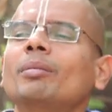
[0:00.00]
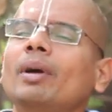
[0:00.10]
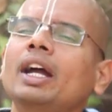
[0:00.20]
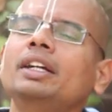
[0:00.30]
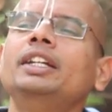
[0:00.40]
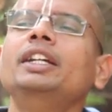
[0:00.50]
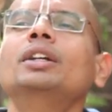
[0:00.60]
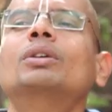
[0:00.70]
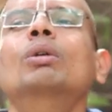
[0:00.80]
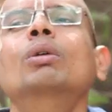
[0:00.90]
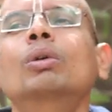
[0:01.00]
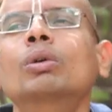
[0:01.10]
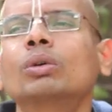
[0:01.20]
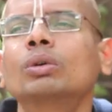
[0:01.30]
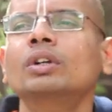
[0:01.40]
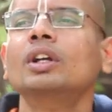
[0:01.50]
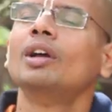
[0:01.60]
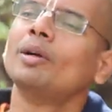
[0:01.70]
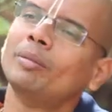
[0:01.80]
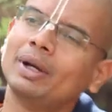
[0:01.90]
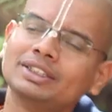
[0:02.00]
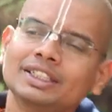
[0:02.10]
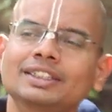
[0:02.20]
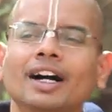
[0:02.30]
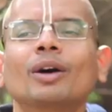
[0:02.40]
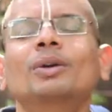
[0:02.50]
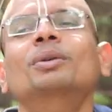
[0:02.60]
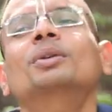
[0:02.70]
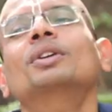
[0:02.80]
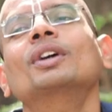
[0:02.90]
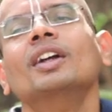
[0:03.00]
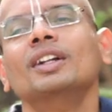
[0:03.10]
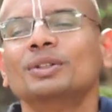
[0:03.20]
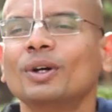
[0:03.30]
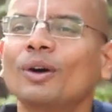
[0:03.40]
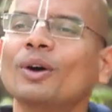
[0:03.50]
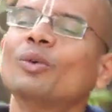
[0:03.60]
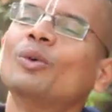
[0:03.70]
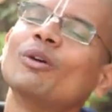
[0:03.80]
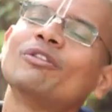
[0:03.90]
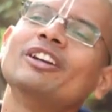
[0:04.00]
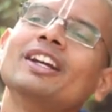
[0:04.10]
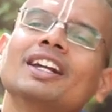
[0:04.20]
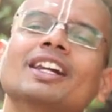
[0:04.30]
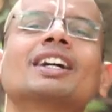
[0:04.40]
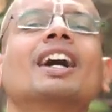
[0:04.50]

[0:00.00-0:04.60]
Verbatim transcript: मैं ठीक हूँ मैं जिंदा हूँ तो वो फिर